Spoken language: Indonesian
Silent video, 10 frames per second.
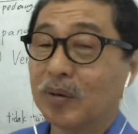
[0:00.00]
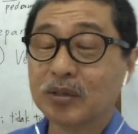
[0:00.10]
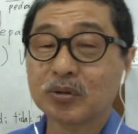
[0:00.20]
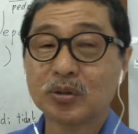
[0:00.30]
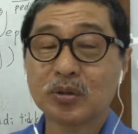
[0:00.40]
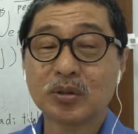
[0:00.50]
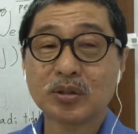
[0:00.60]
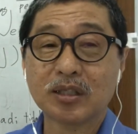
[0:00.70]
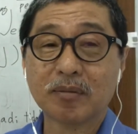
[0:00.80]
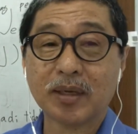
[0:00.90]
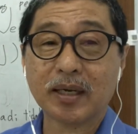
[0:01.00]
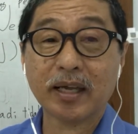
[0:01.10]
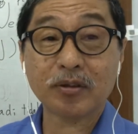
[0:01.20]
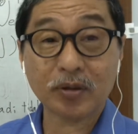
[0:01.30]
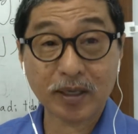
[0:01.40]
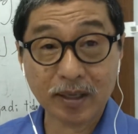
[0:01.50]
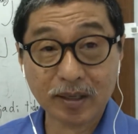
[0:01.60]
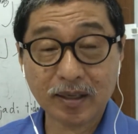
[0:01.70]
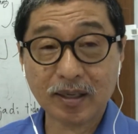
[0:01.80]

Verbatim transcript: waktu zaman Edo ya